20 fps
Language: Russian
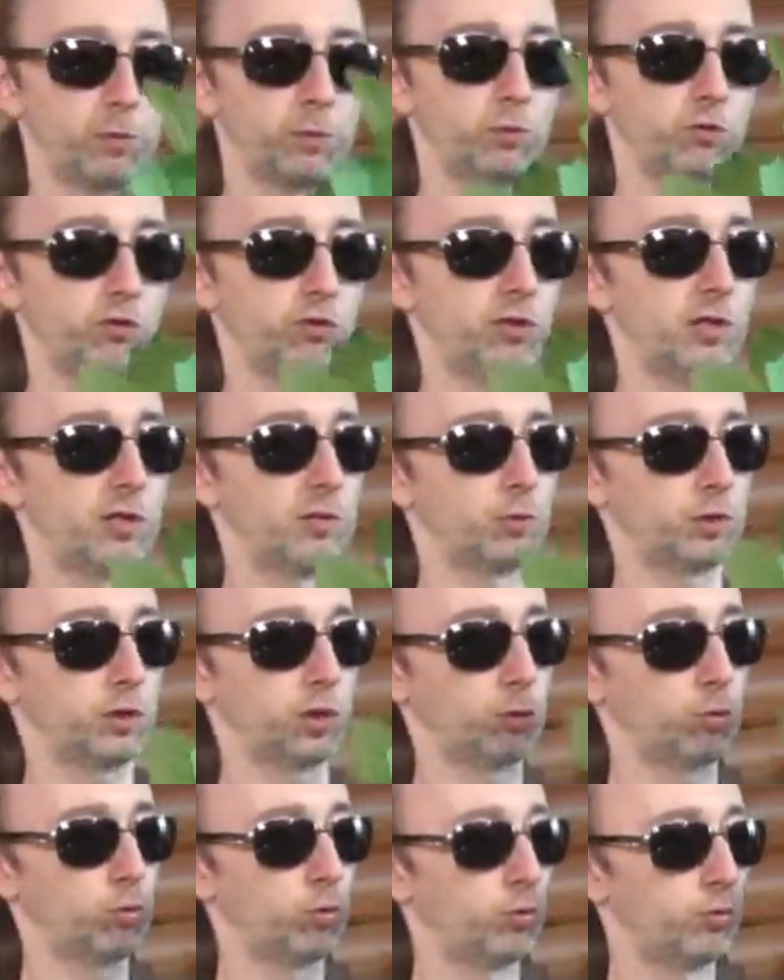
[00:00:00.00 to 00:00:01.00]
получили вот
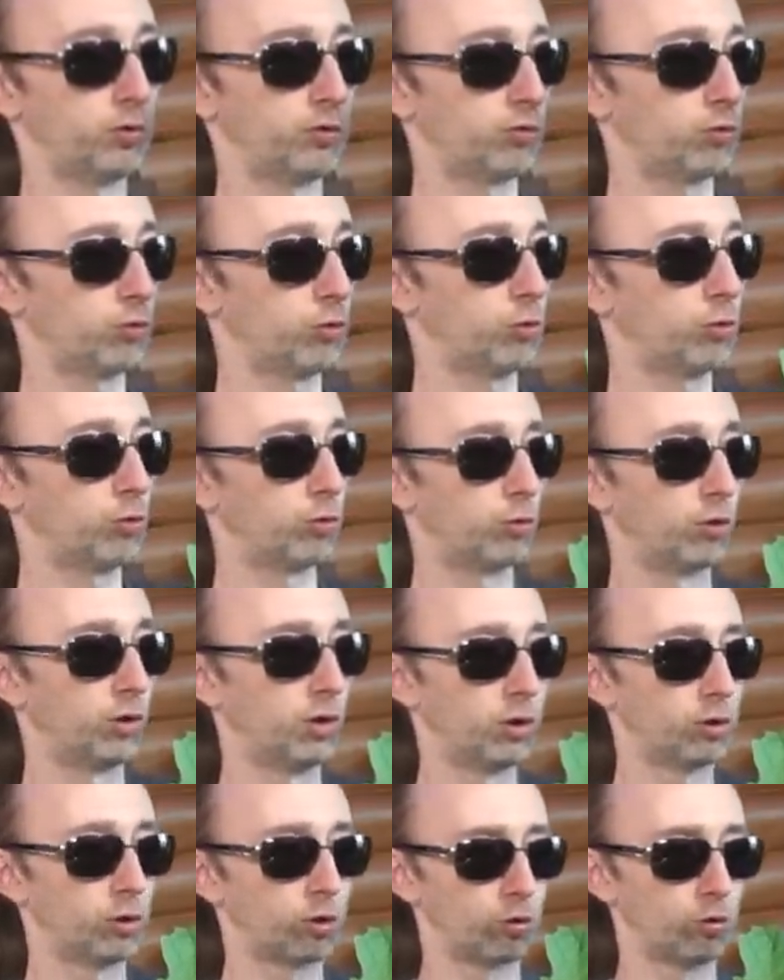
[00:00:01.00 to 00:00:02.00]
такую высокую,
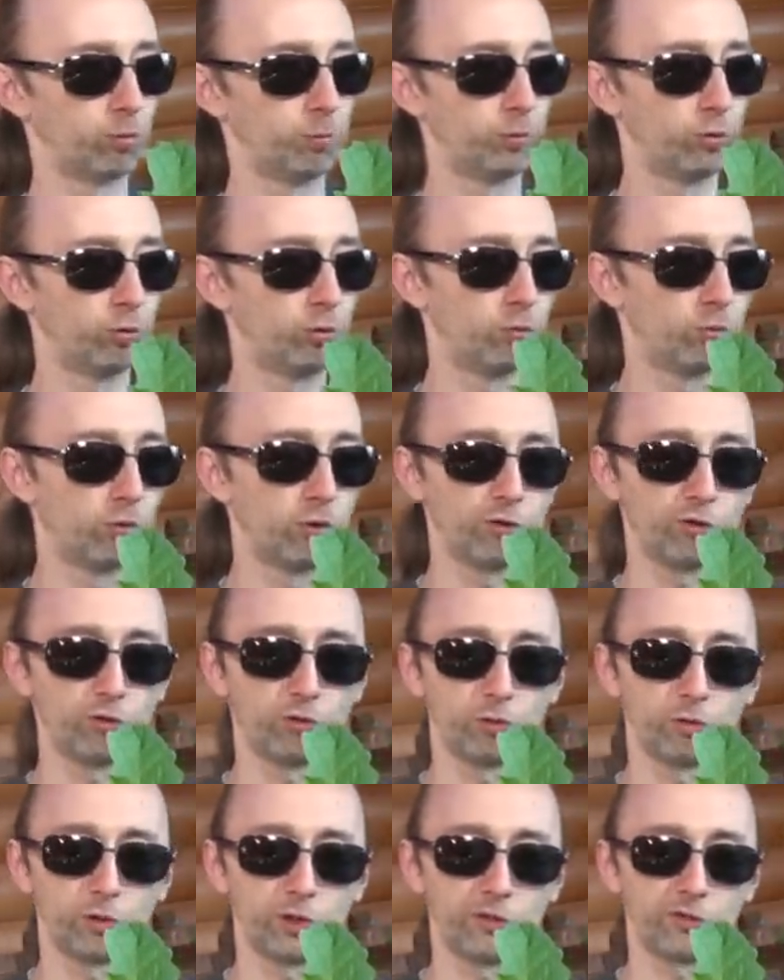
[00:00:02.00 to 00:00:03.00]
крупную,
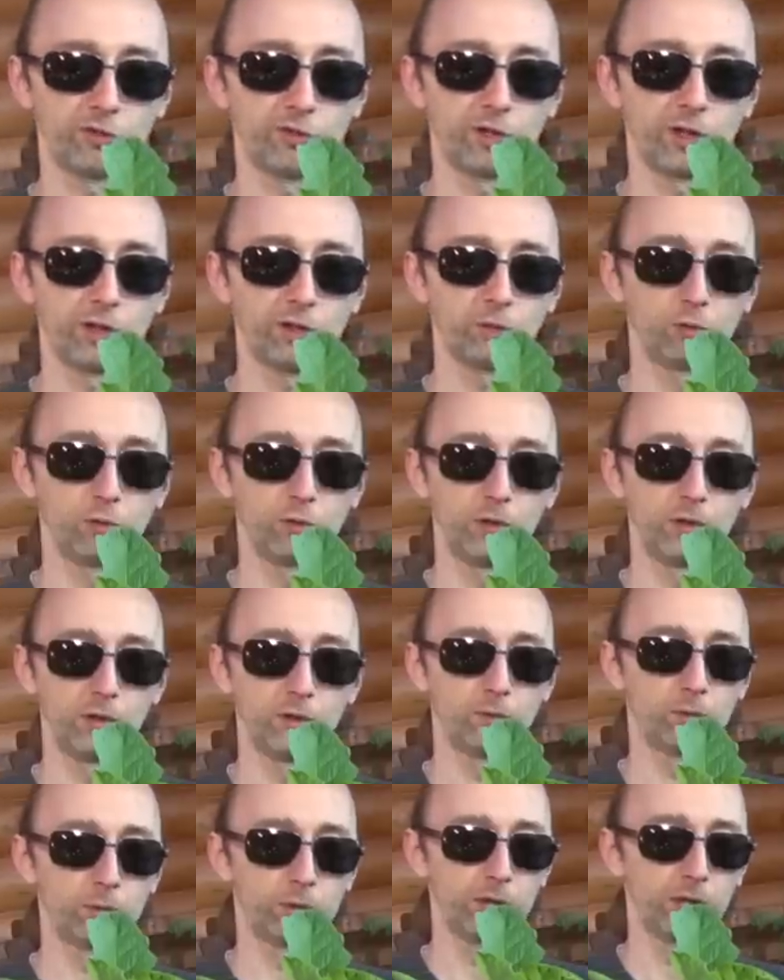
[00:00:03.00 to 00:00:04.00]
мощную рассаду,
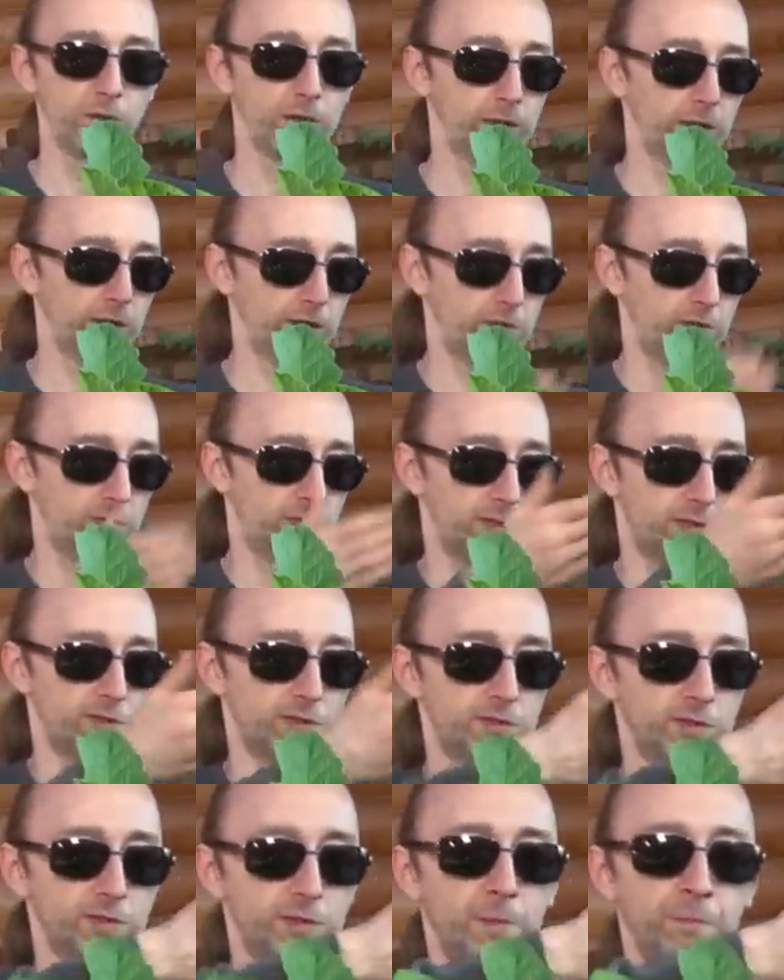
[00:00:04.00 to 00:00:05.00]
вот как вы
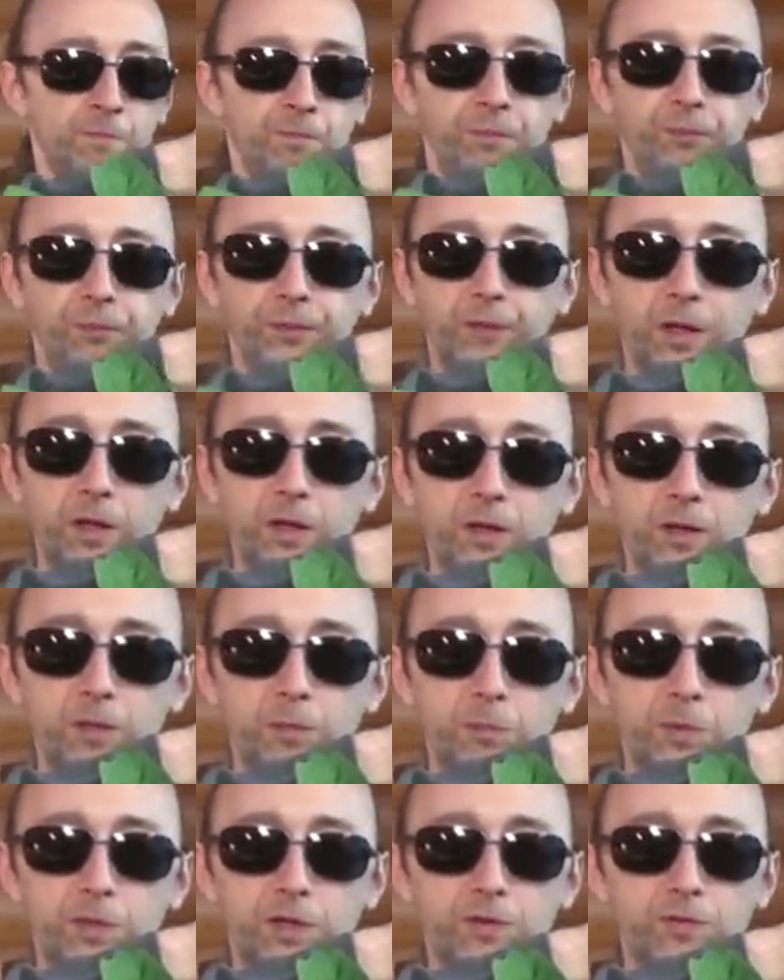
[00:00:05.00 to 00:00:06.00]
видите
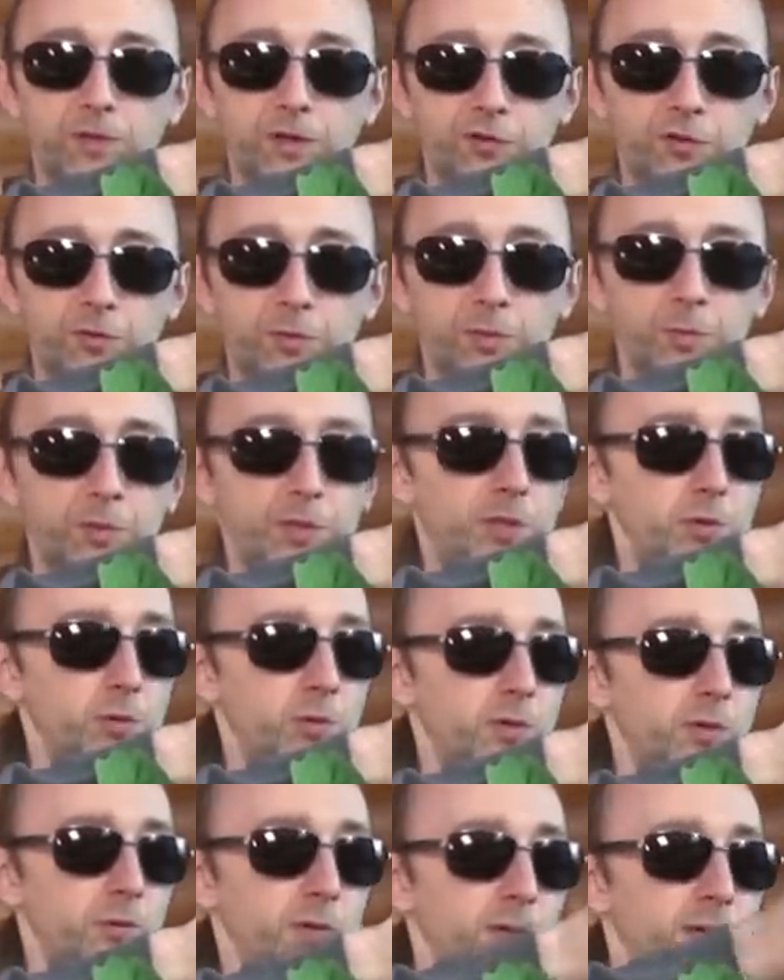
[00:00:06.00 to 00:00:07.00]
э, перед вашими
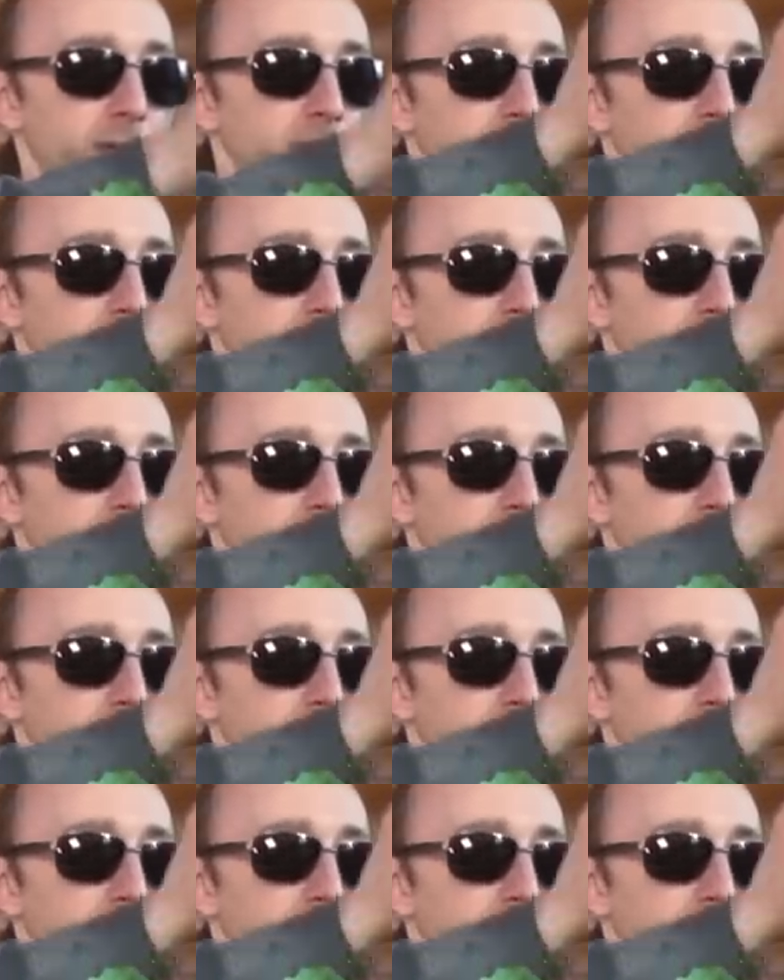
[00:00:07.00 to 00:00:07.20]
мониторами,